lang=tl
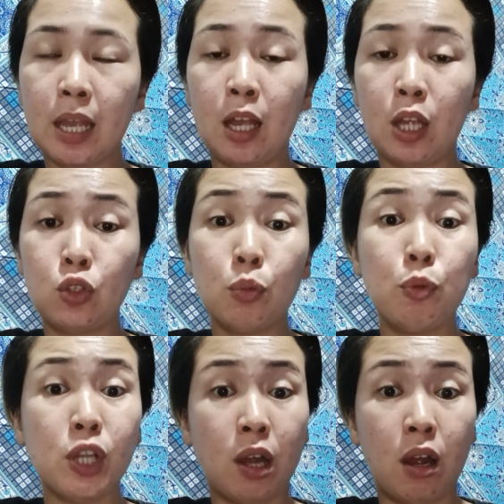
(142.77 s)
uh,
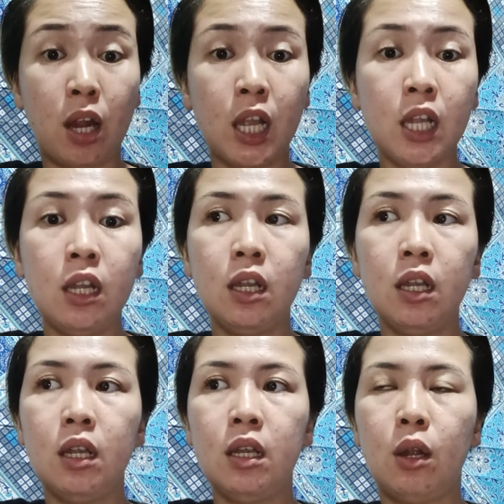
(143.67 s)
tubular
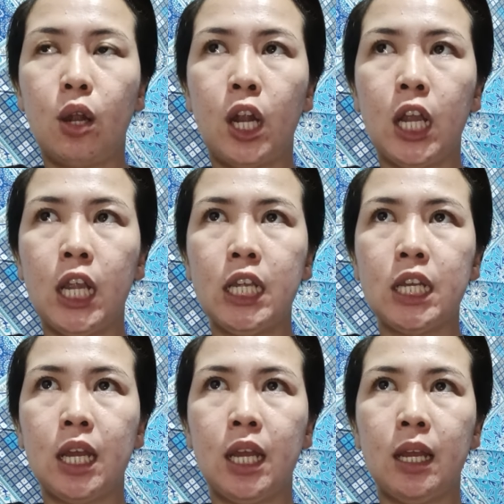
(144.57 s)
or
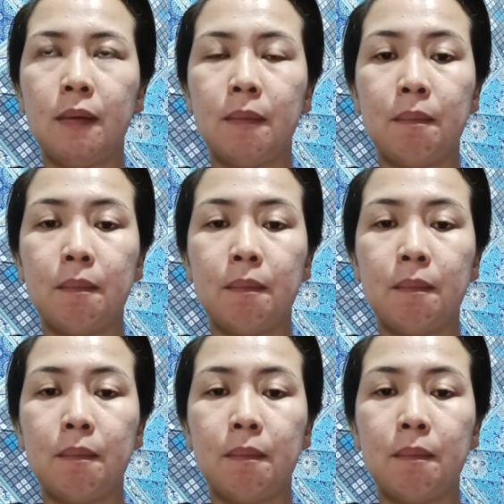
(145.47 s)
ng